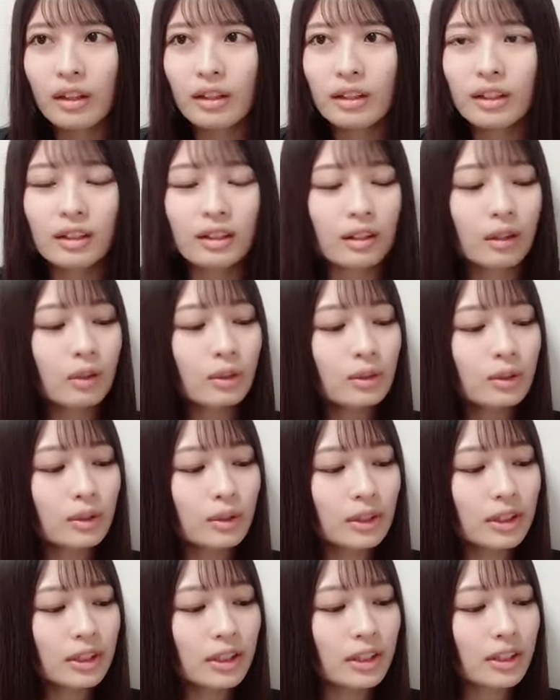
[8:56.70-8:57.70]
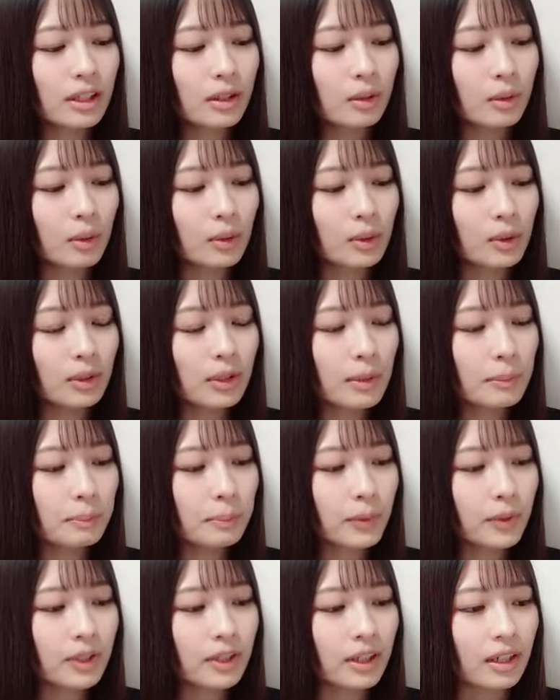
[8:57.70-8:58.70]
なんか本当に結構大人っ
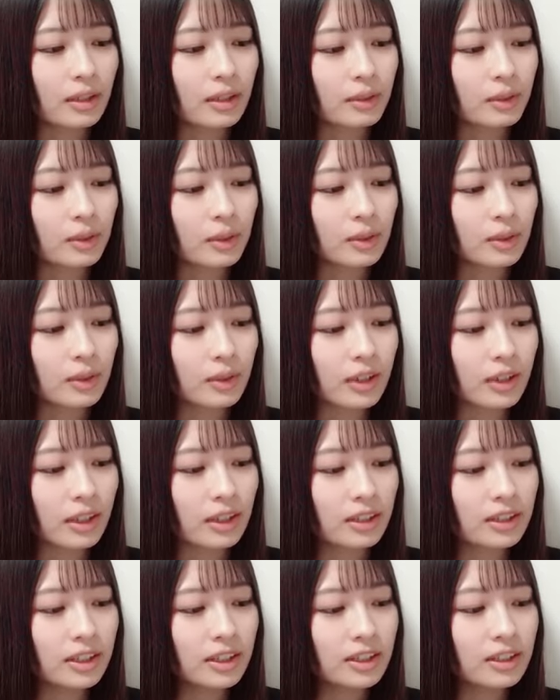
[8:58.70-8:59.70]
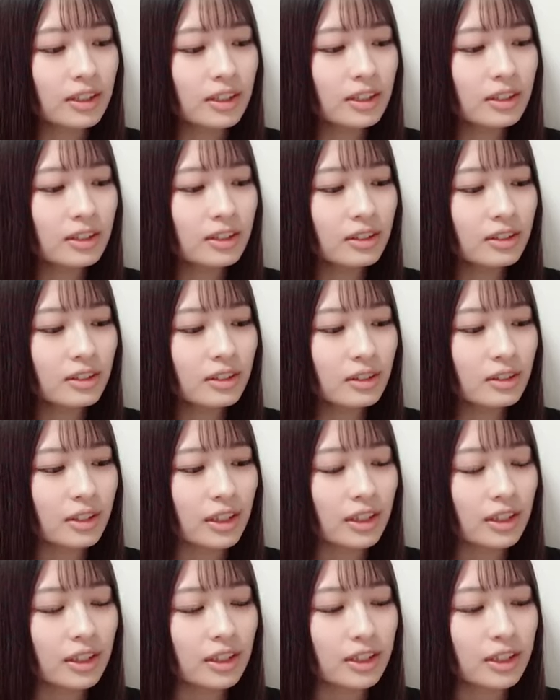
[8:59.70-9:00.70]
ぽい格好とか全然するように
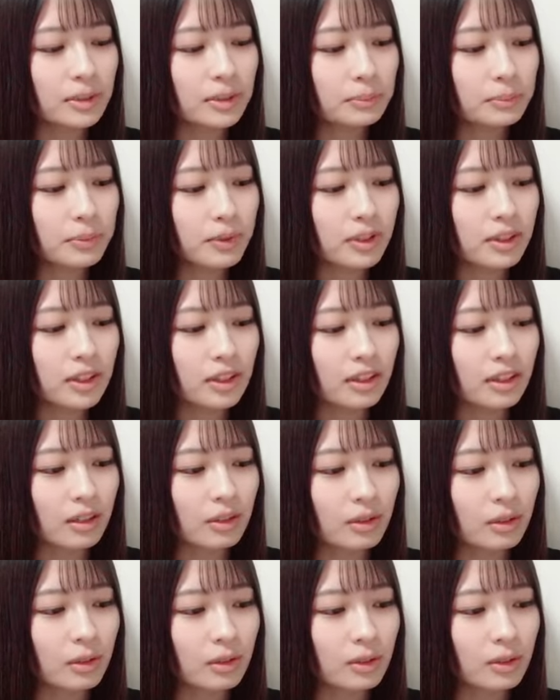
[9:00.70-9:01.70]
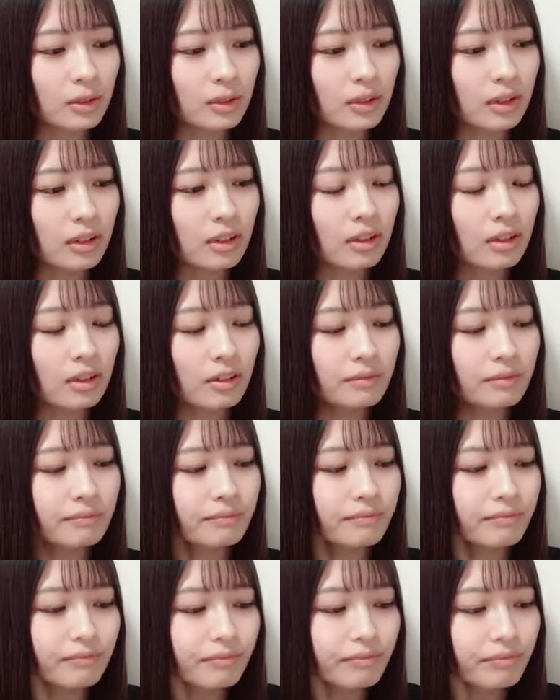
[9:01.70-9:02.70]
なったシンプルな格好とか
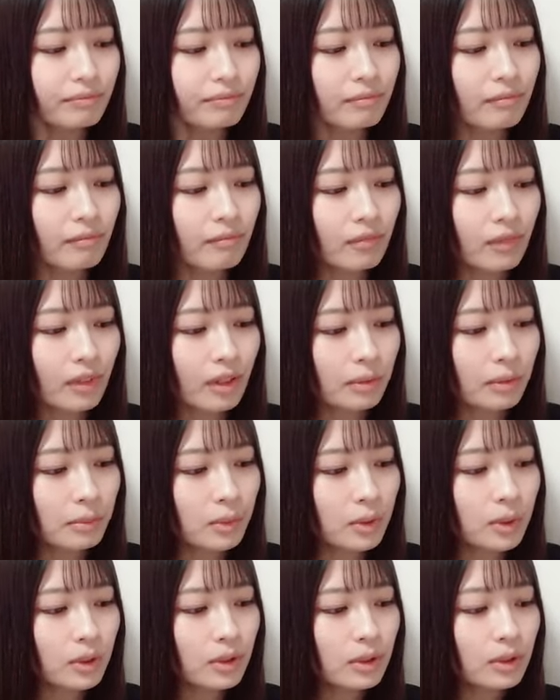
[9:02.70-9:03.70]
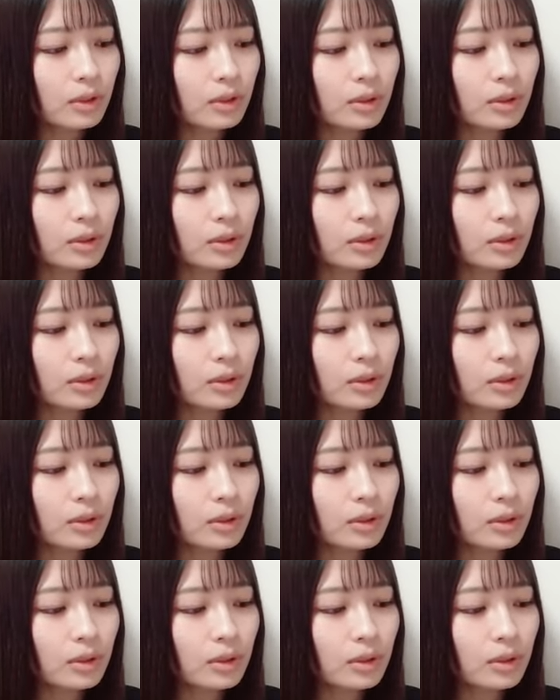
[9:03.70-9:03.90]
なんともうそれこ